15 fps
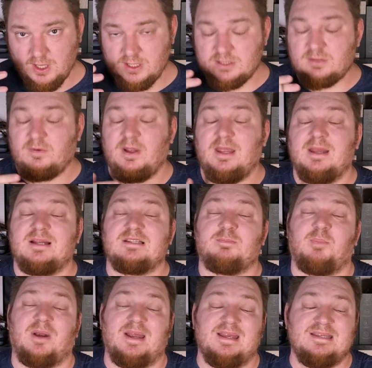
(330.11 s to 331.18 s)
своей
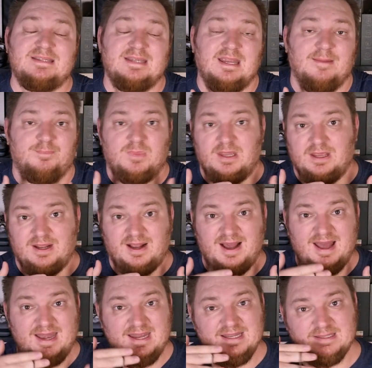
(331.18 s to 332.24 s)
экспрессией и
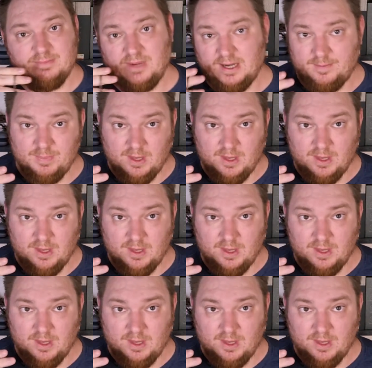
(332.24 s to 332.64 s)
харизмой,